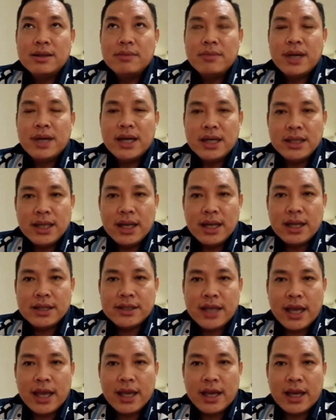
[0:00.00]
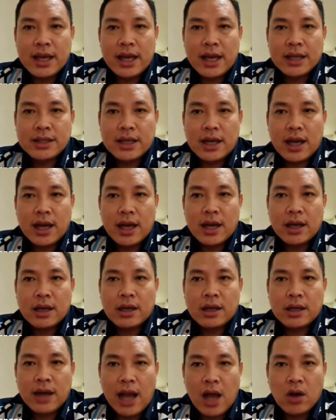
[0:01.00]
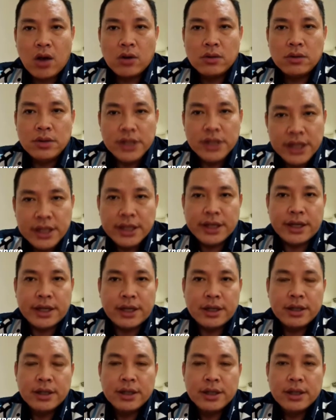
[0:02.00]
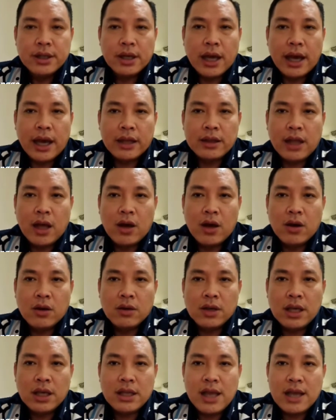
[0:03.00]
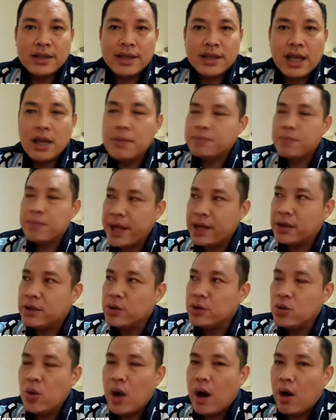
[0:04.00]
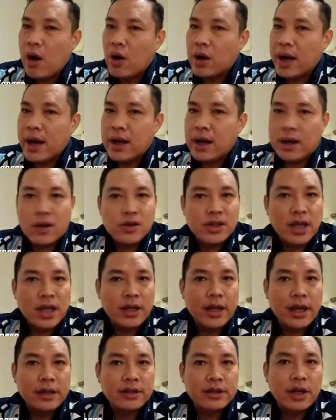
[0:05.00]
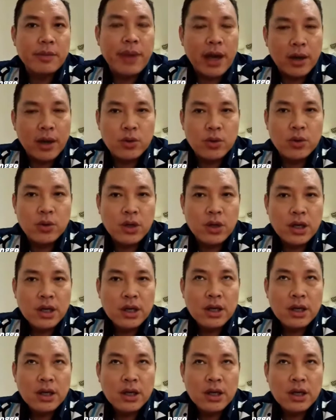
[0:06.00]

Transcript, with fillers: menyelesaikan acara Crown Dinner atau kita celebrate dua orang Crown Star Director baru.